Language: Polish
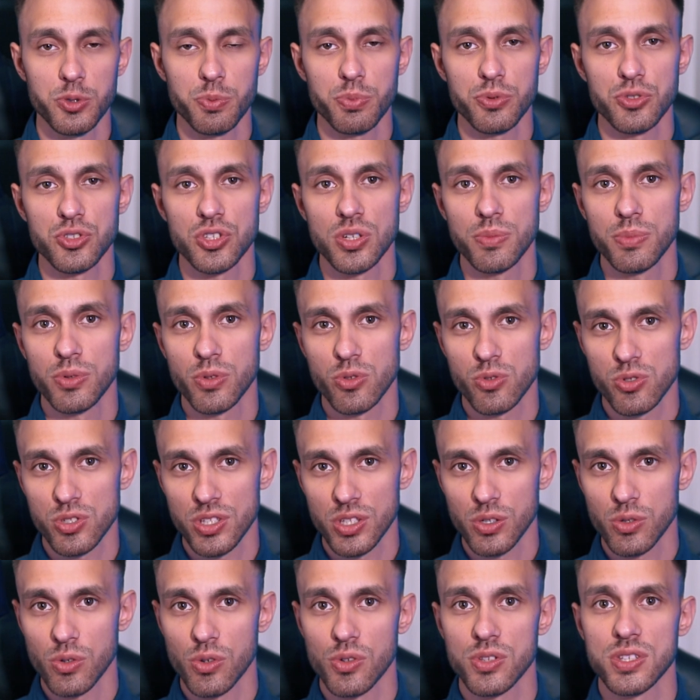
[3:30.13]
potrzeby
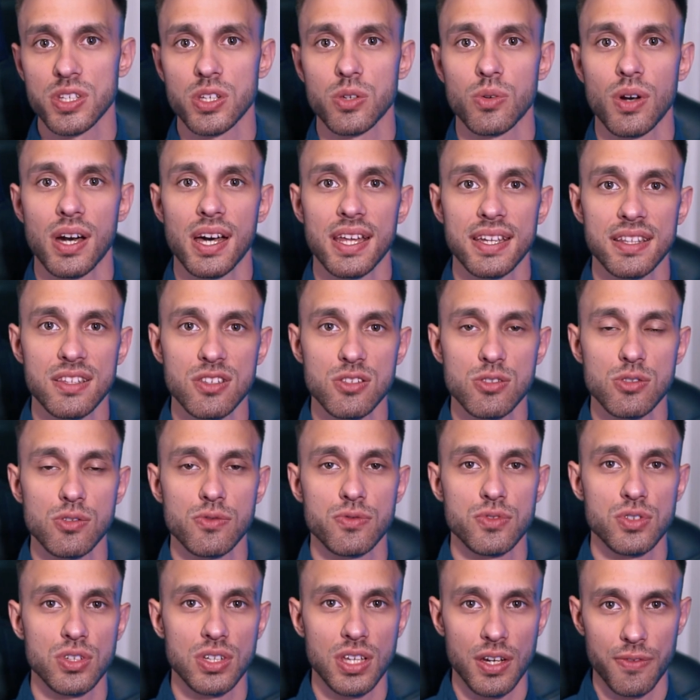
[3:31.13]
różnego rodzaju
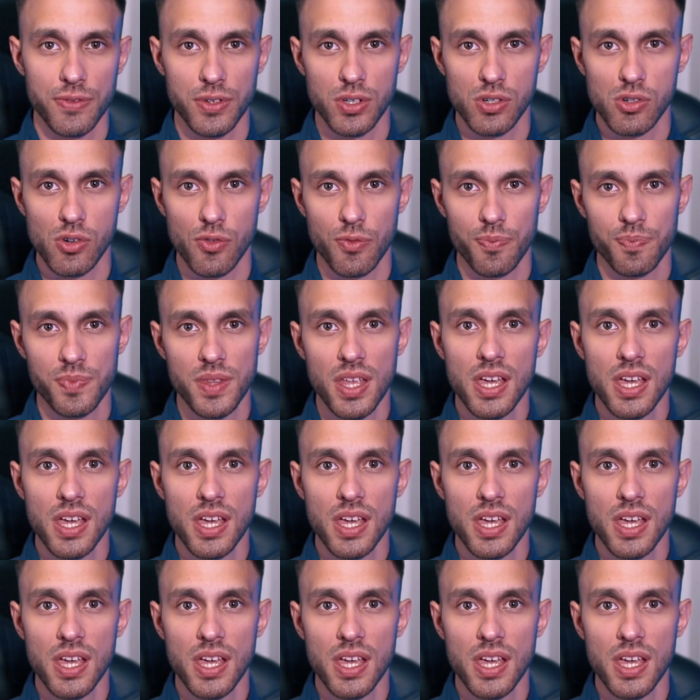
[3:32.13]
artystów czy grafików.